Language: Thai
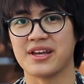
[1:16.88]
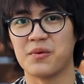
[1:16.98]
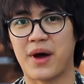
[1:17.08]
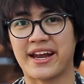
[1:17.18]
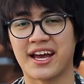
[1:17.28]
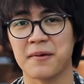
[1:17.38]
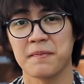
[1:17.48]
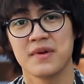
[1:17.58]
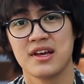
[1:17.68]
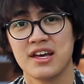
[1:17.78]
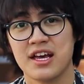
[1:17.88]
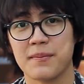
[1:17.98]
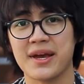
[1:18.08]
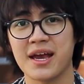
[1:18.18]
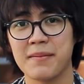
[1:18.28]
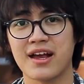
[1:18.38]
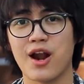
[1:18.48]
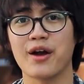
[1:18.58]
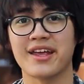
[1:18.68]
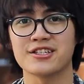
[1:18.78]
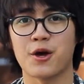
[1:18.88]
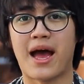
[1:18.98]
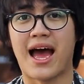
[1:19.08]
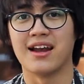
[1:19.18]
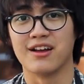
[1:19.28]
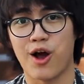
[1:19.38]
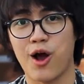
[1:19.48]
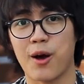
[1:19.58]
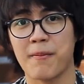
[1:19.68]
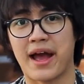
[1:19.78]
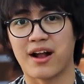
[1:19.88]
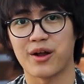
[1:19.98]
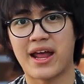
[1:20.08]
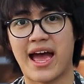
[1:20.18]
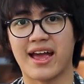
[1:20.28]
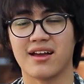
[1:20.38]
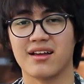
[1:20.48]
คิดไว้นะครับเพียงแค่มีกล้อง DSLR หรือกล้อง compact ก็ได้